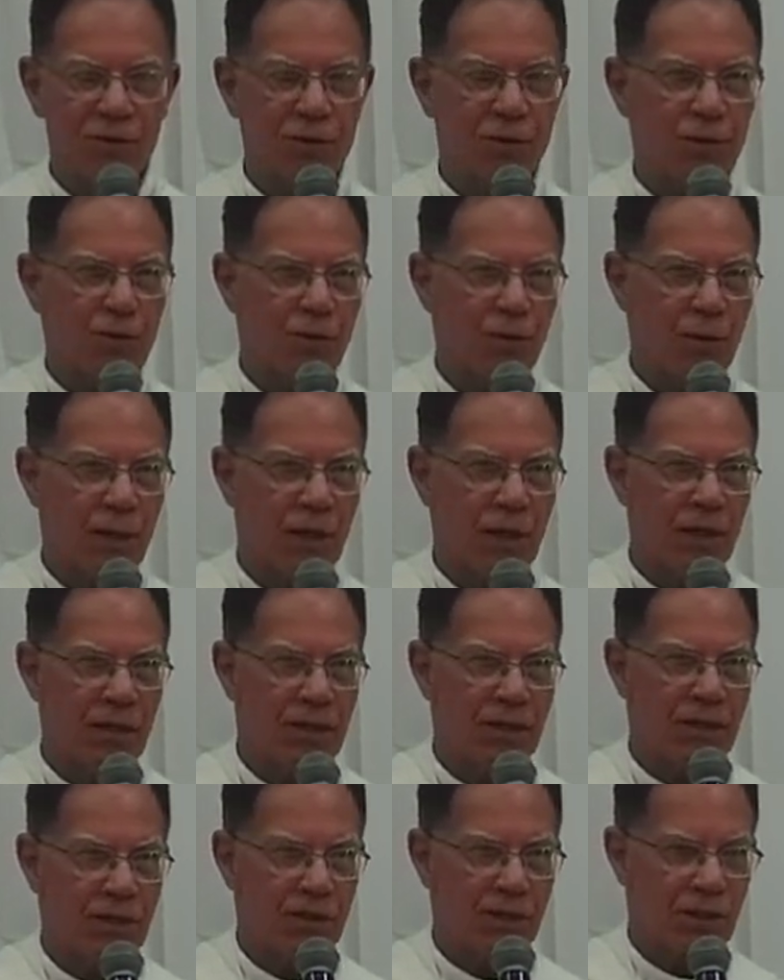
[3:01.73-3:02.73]

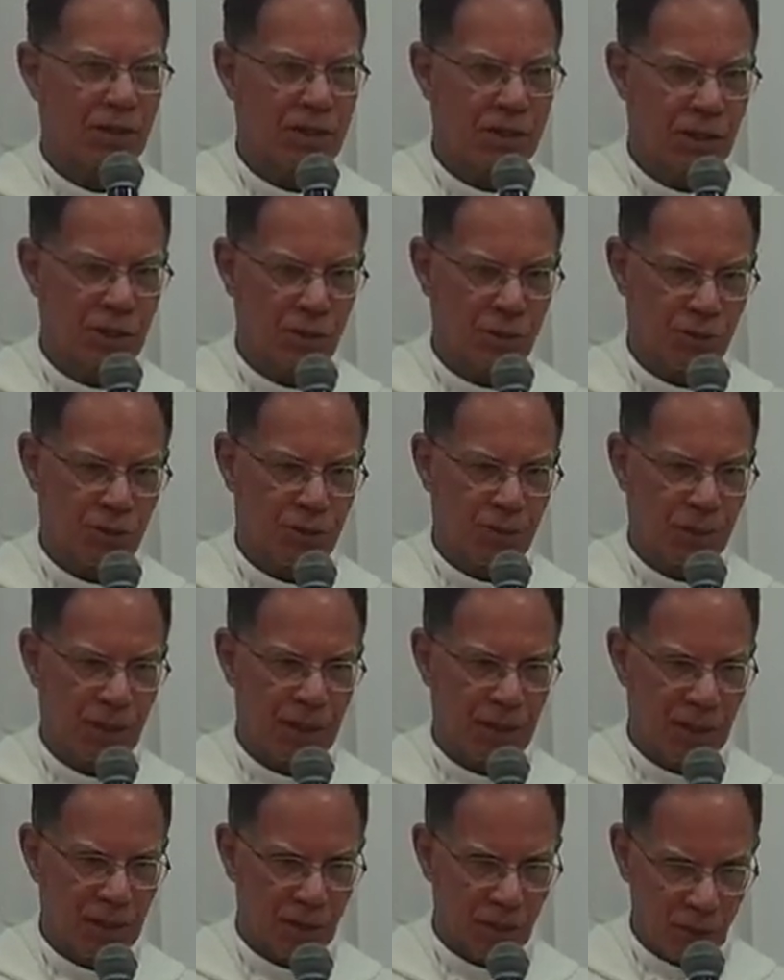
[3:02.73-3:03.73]
humana de Deus
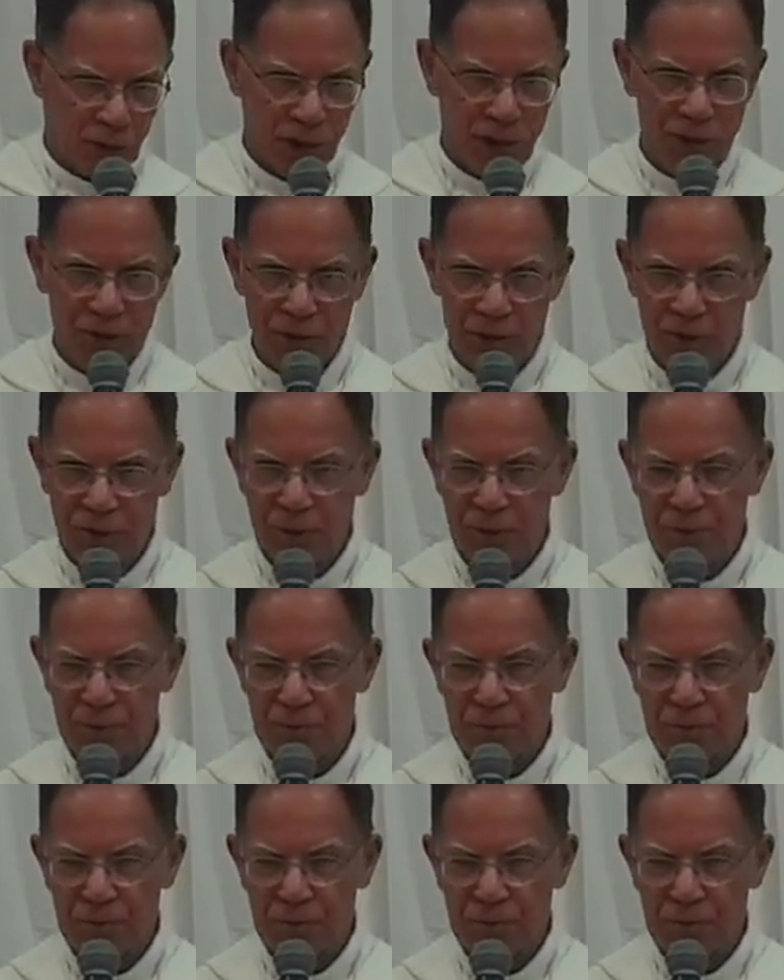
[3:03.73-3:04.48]
para nós.